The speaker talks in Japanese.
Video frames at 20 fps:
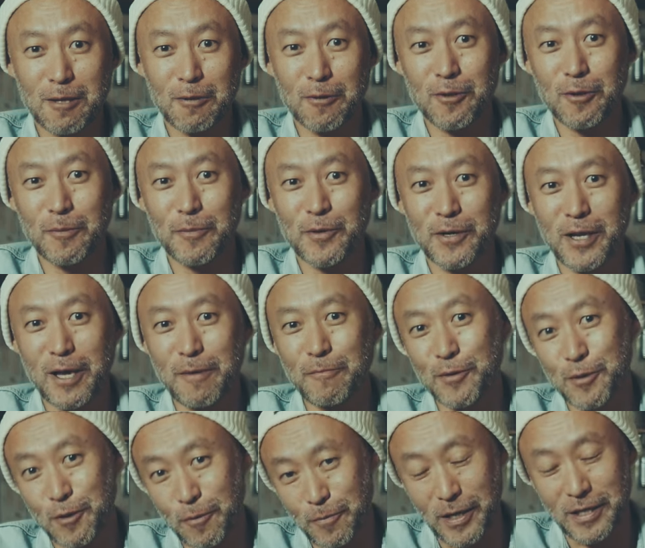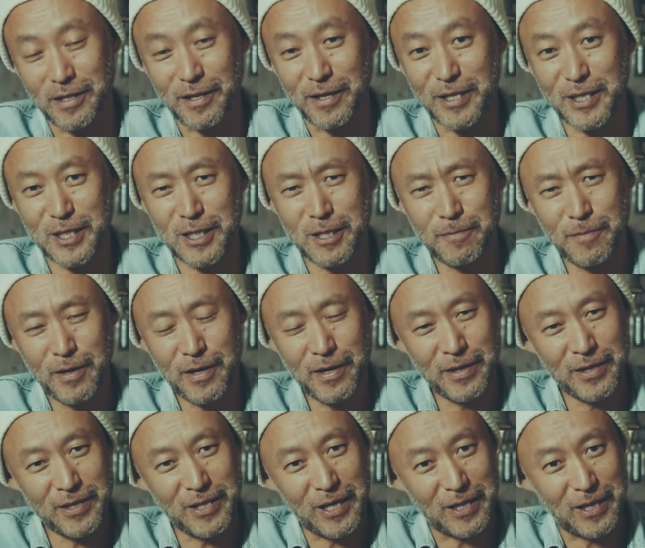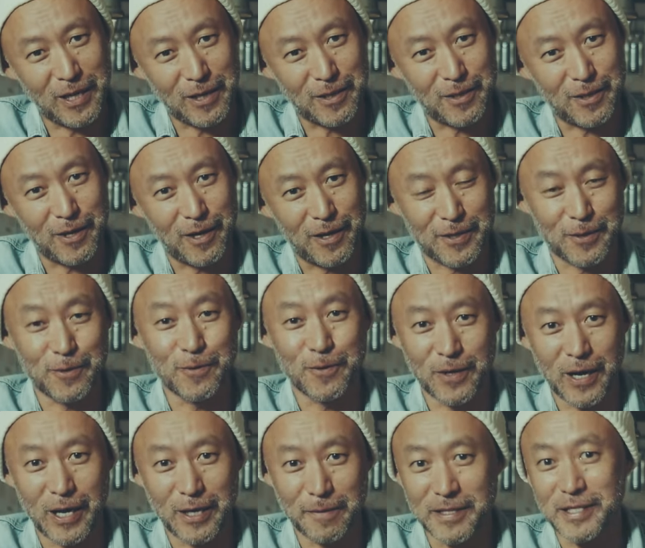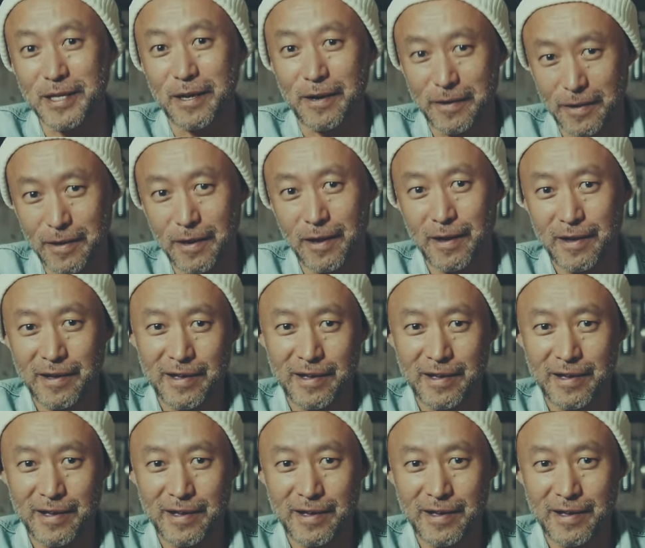豊臣のレインボーストーブなんて1万円台だった記憶がありますからね。